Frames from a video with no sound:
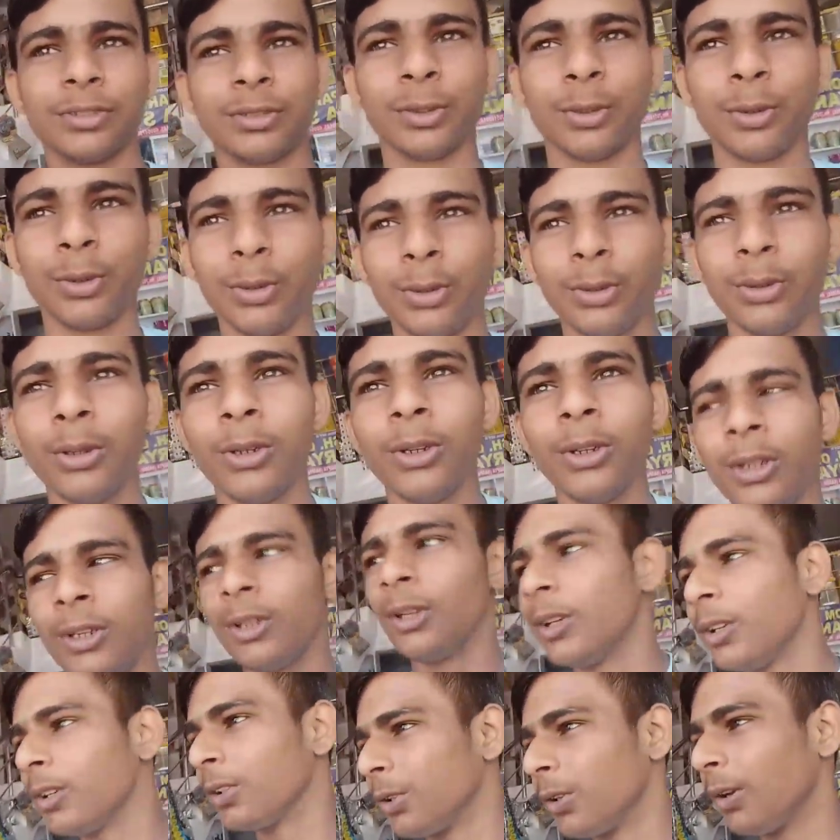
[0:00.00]
शुरू
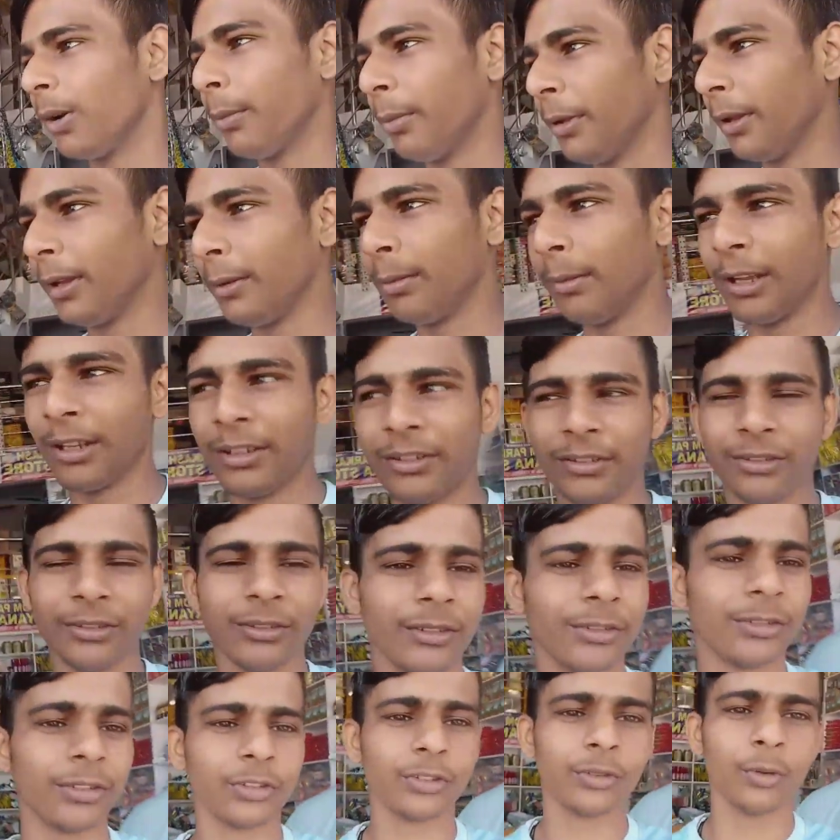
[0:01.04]
तो अभी मैं
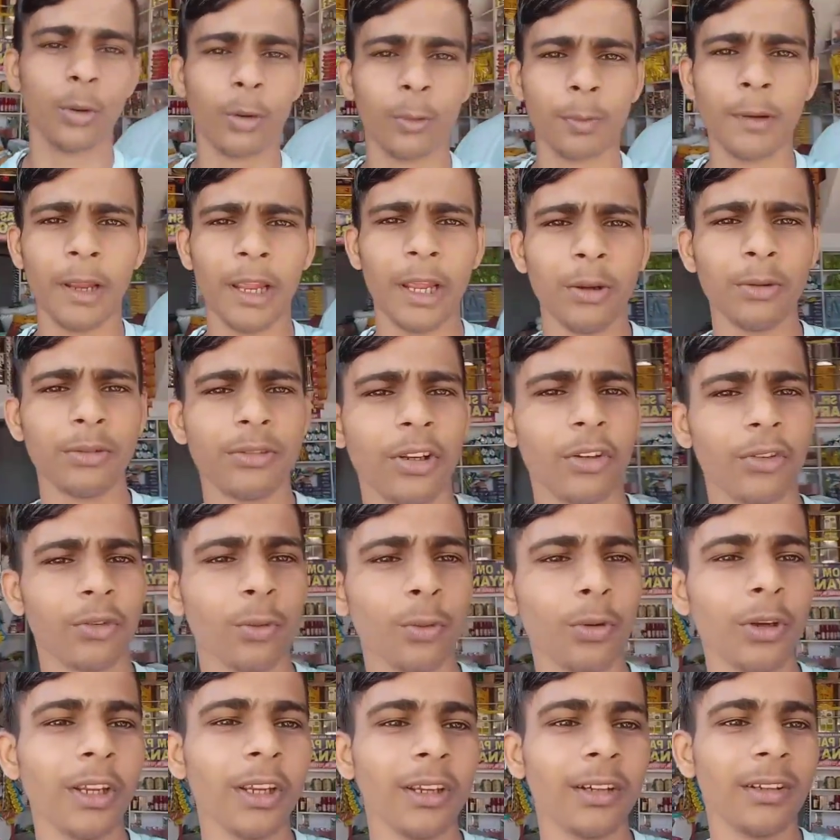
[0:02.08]
स्टोर पे आया हूँ
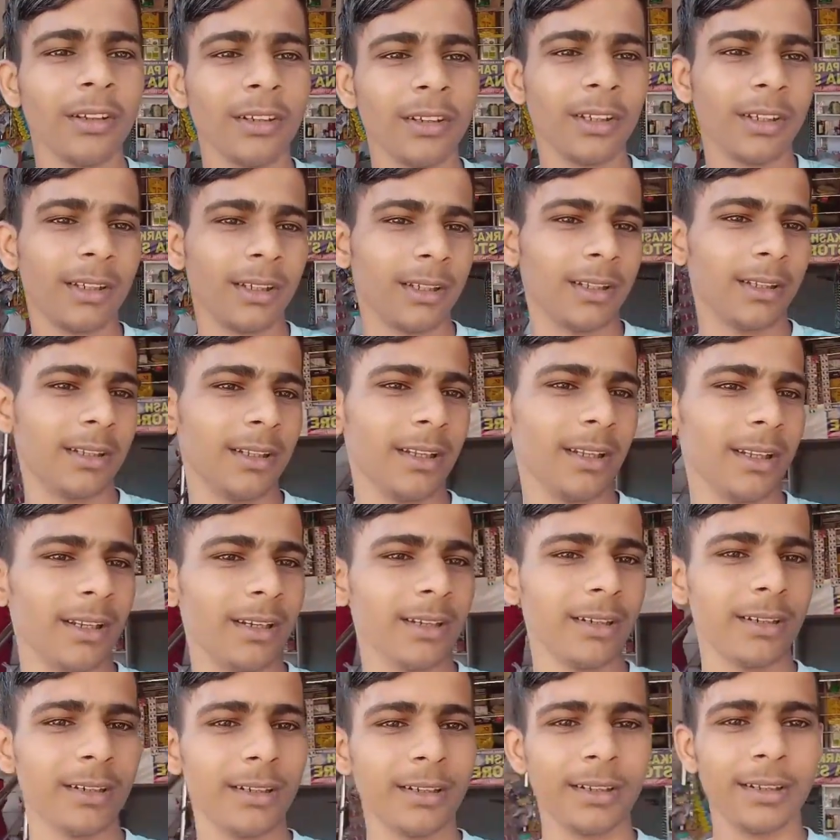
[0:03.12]
चाचू के इधर
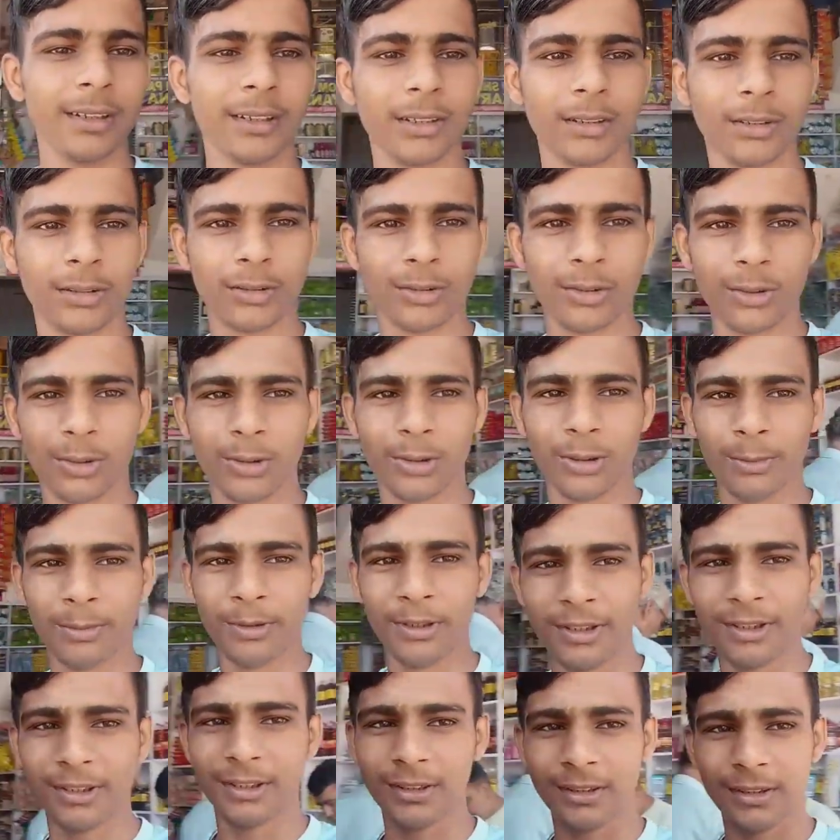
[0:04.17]
तो
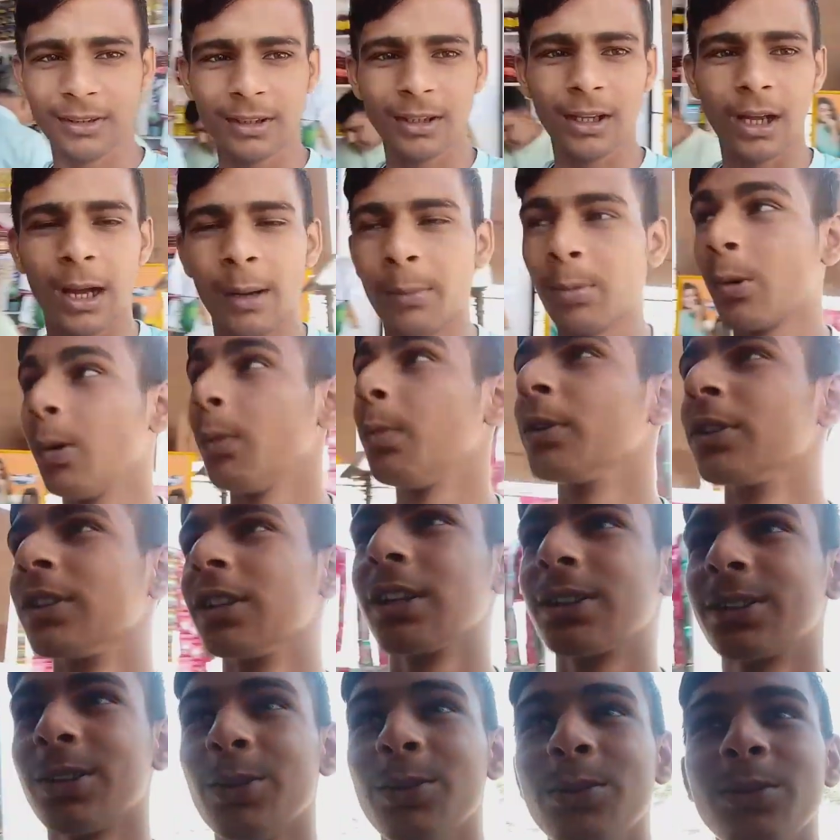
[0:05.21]
अभी आपको
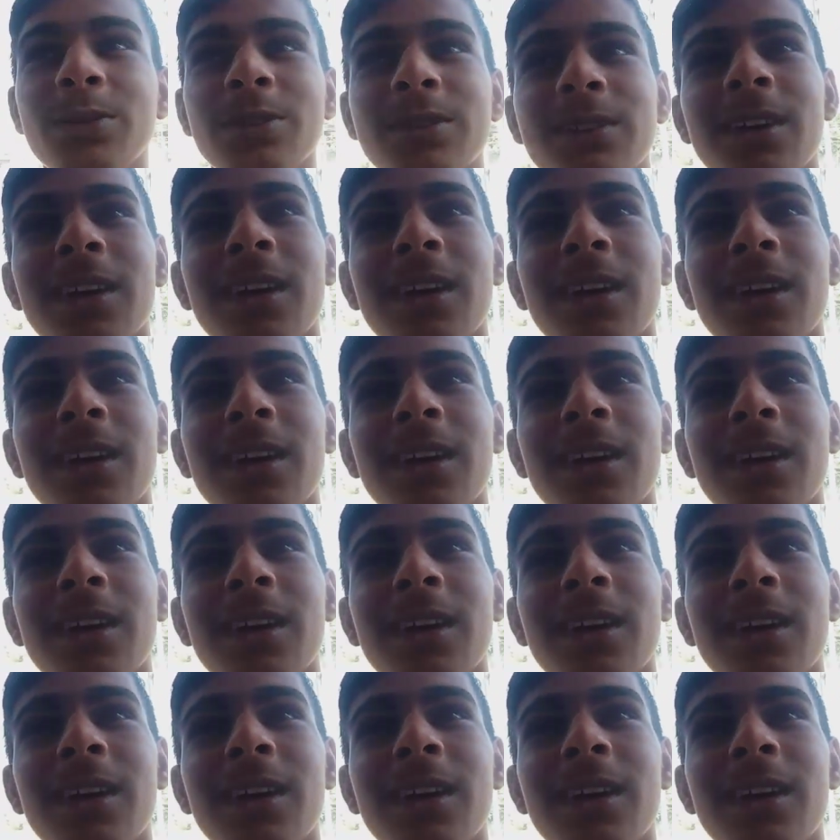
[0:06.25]
बताता हूँ